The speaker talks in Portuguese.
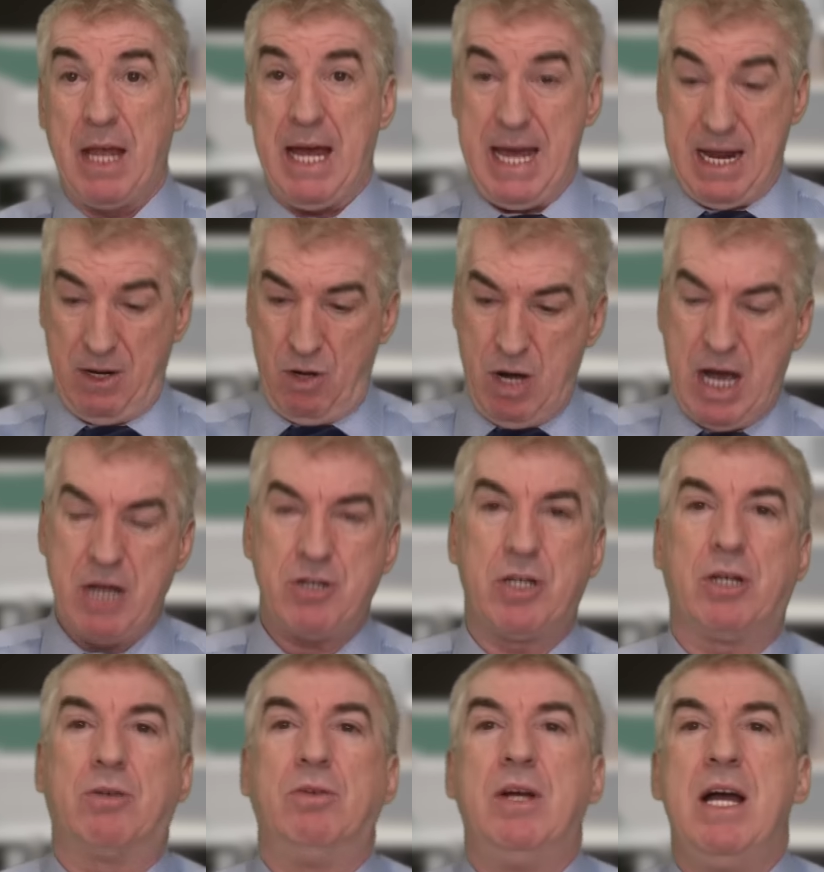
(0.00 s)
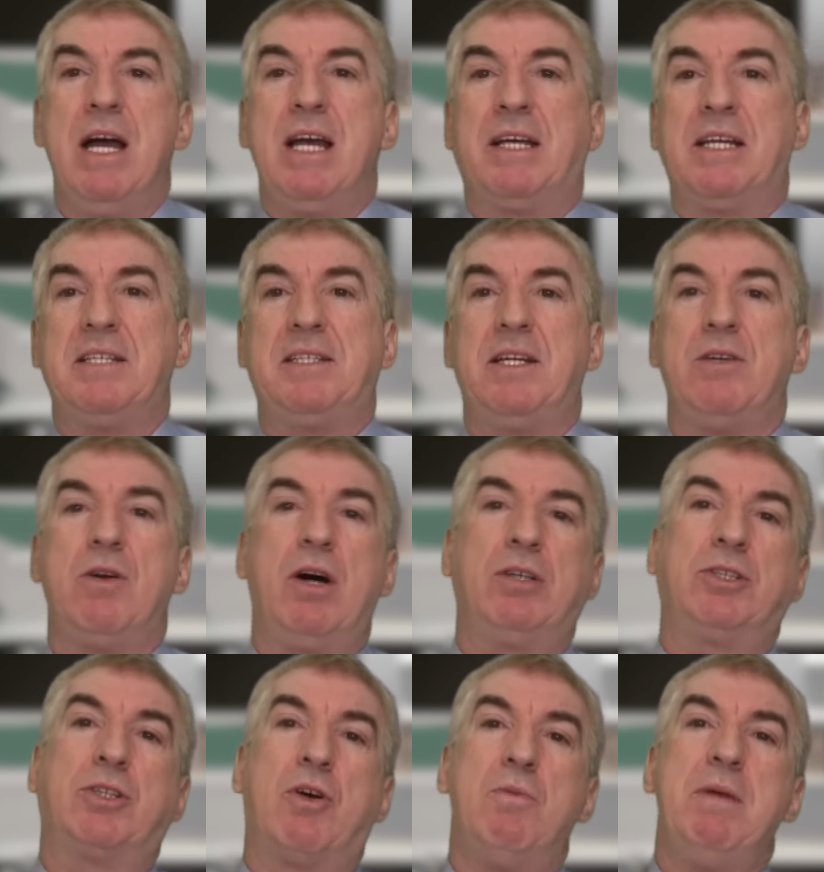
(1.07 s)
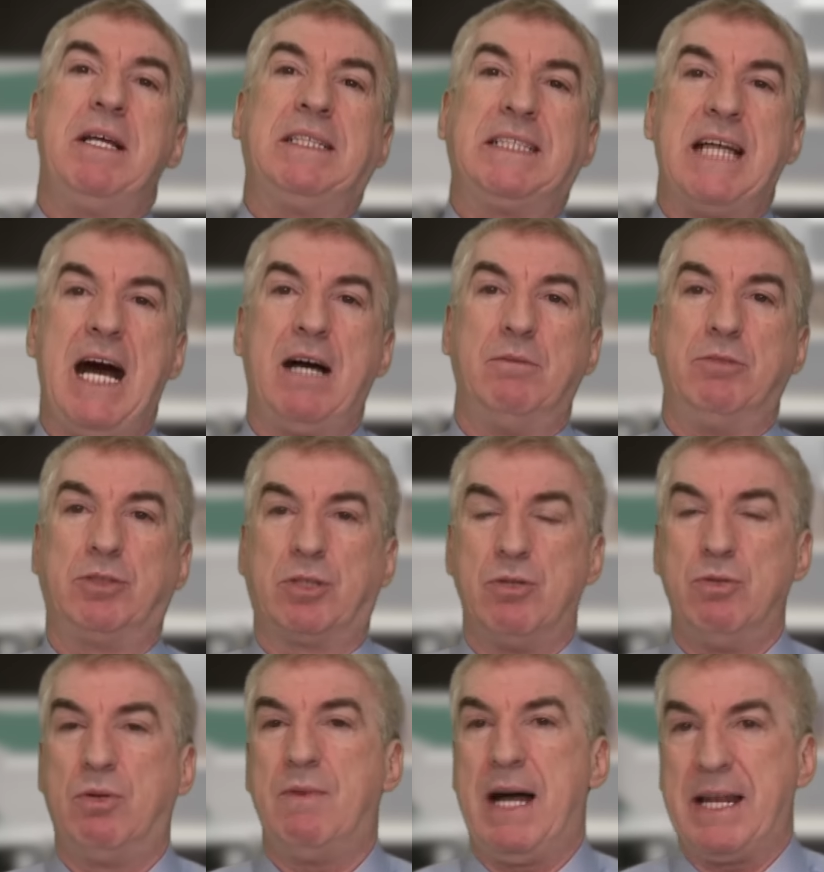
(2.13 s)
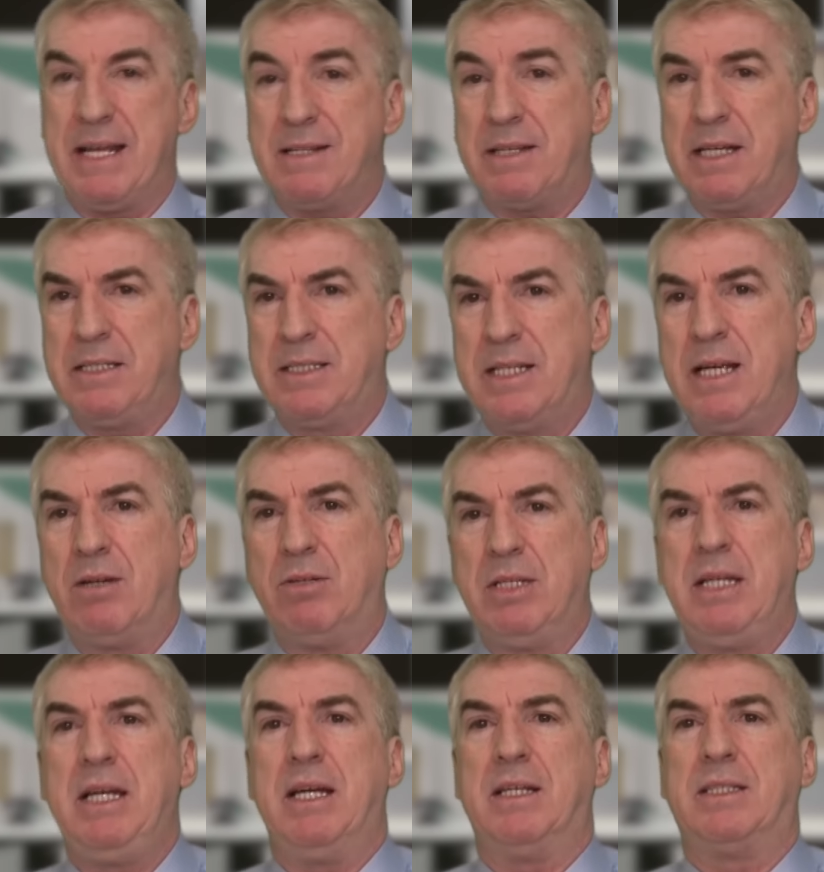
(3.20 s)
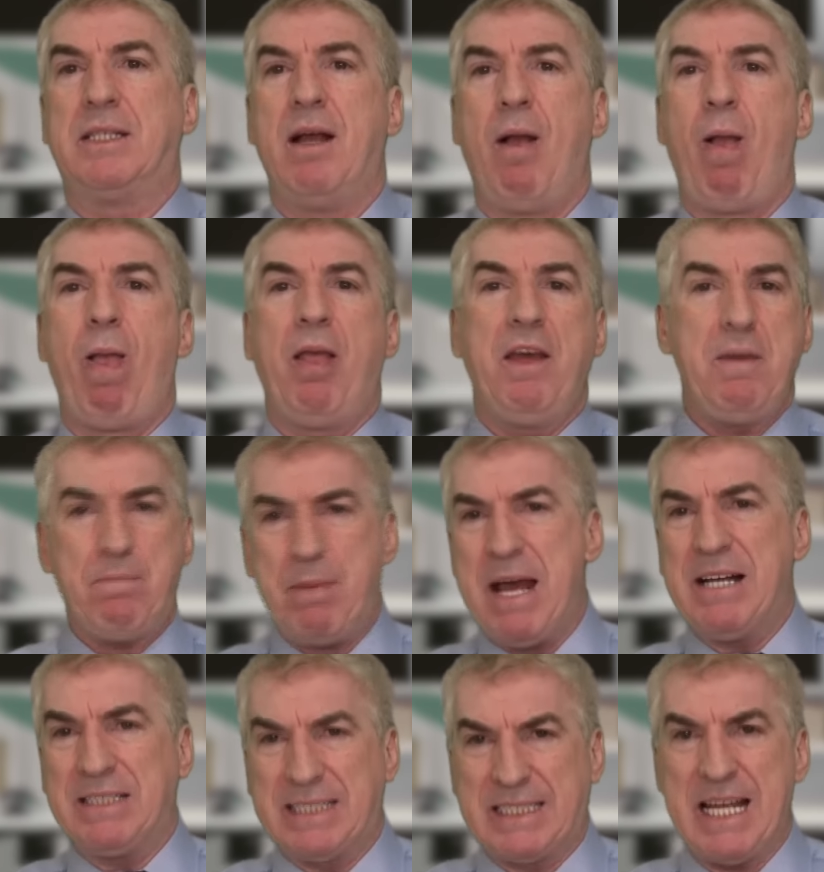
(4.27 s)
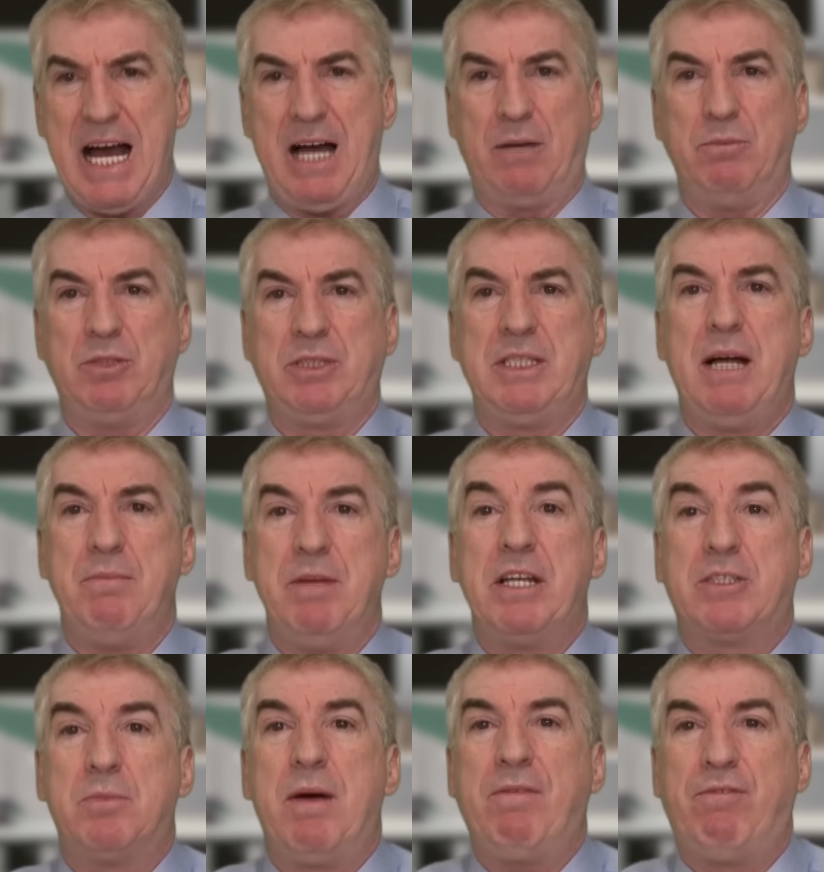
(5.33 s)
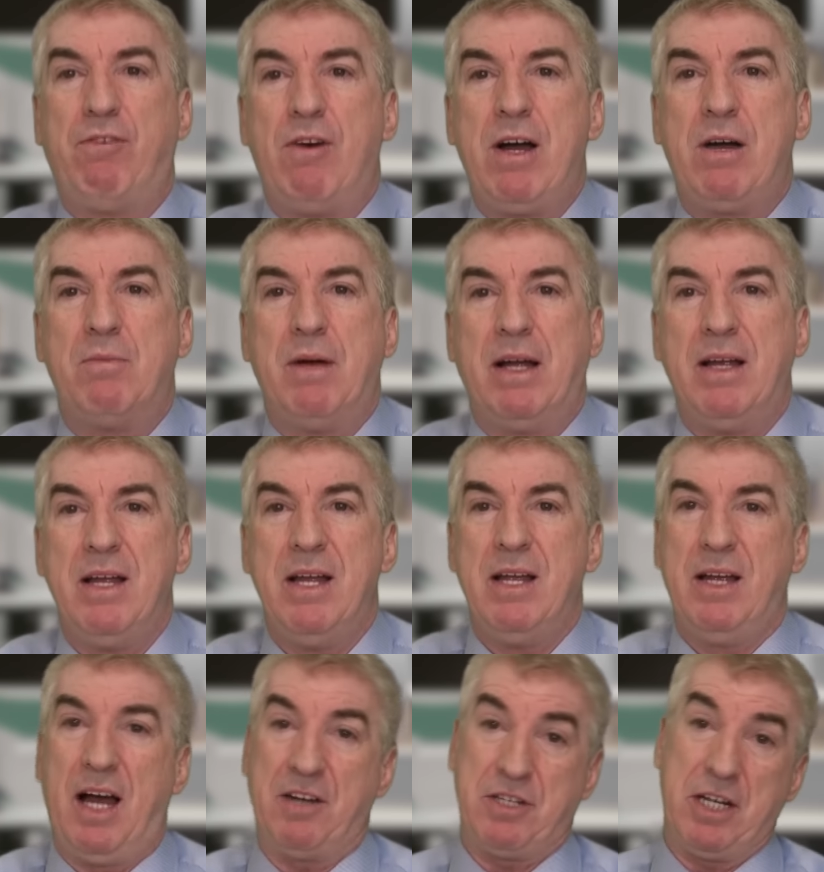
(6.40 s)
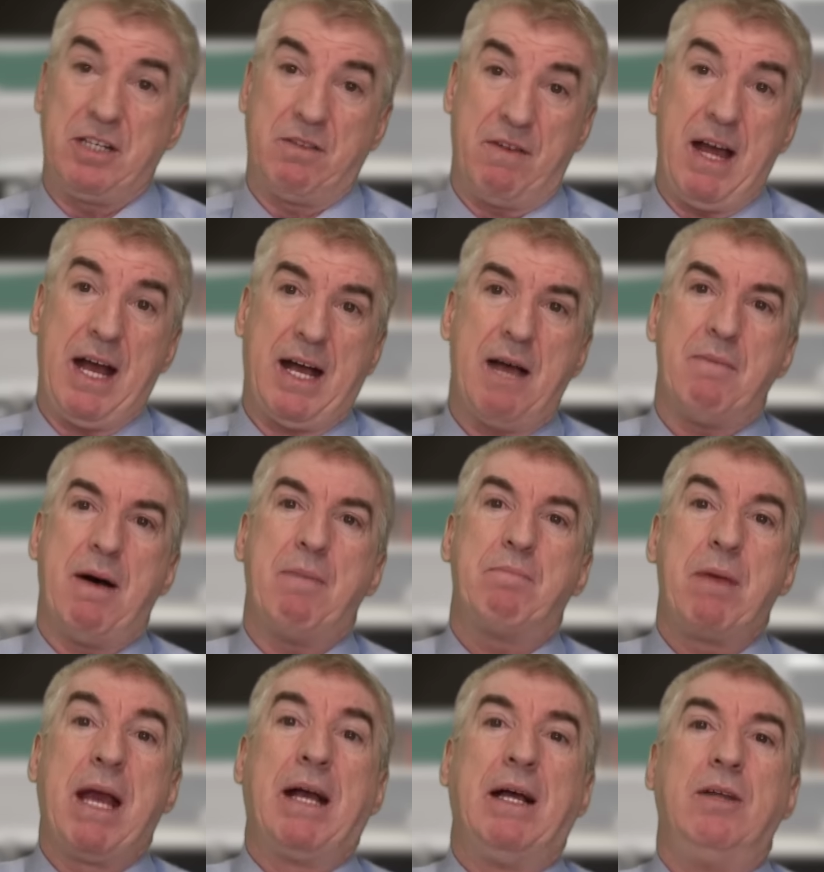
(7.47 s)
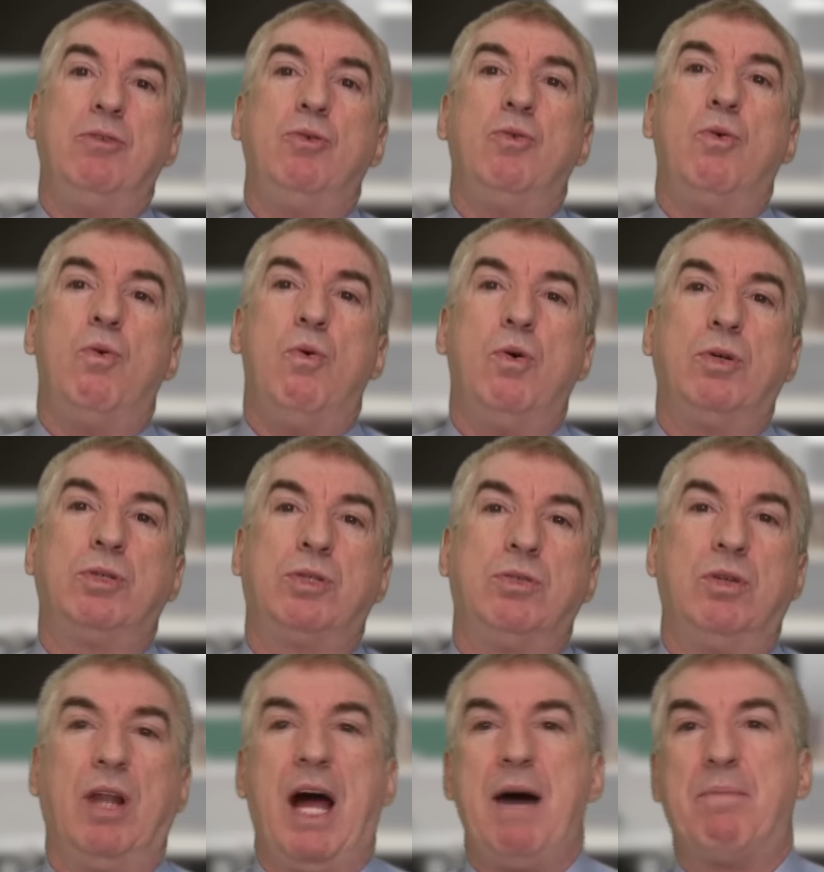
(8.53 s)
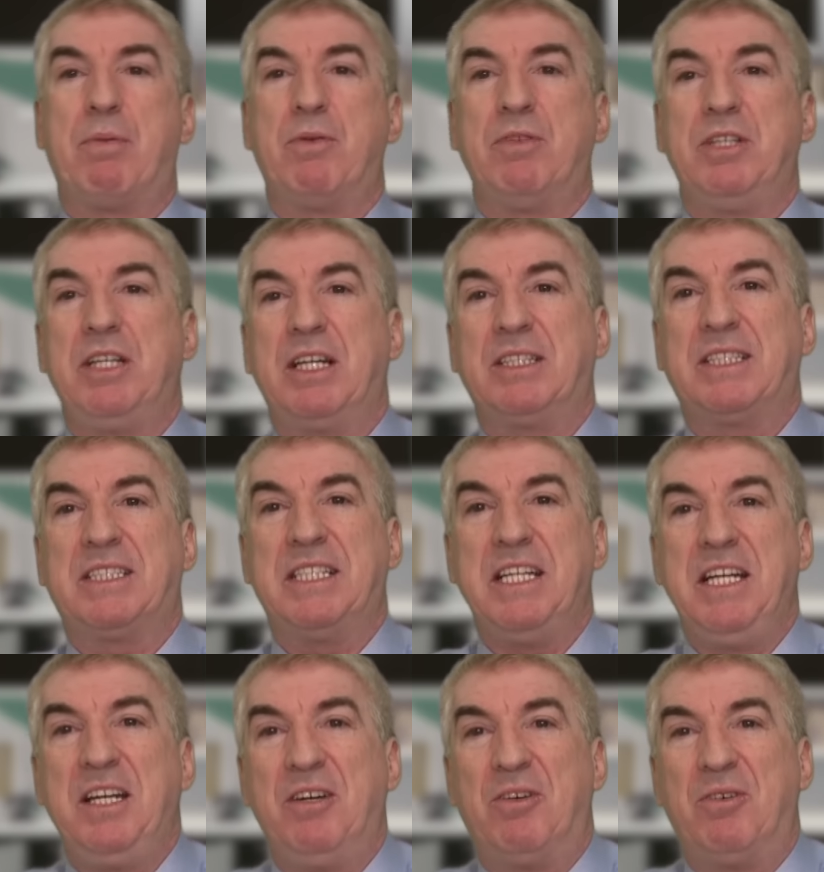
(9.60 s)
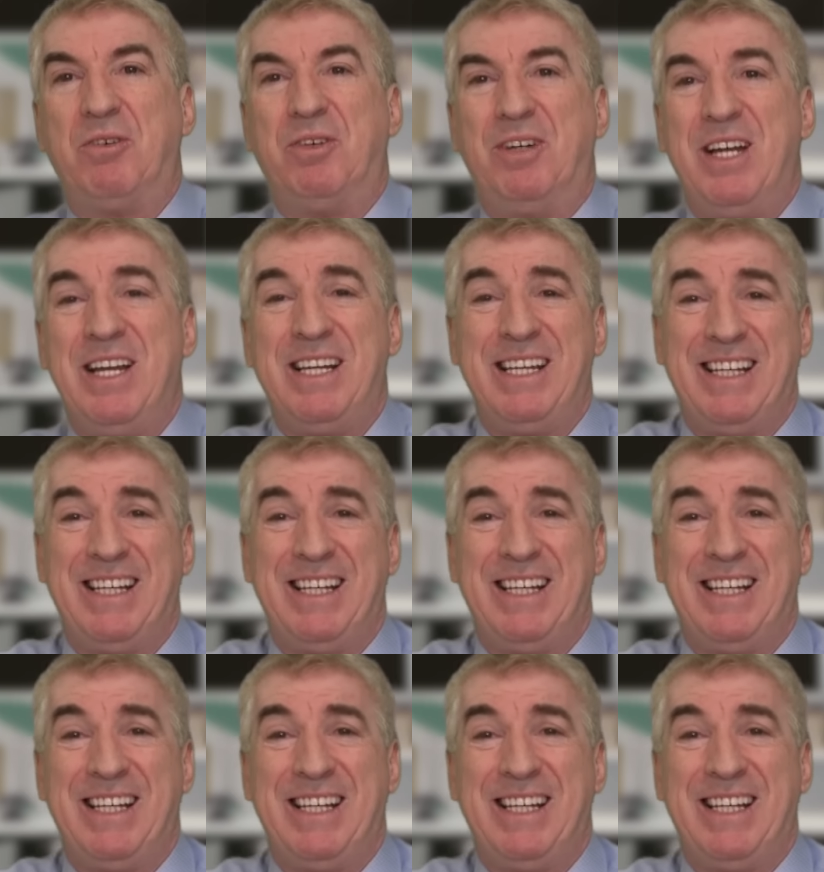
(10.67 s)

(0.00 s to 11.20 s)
É lógico que se nós começarmos com 45 dias e pensarmos da mesma forma, a gente vai acabar pegando gosto lá para o dia 5,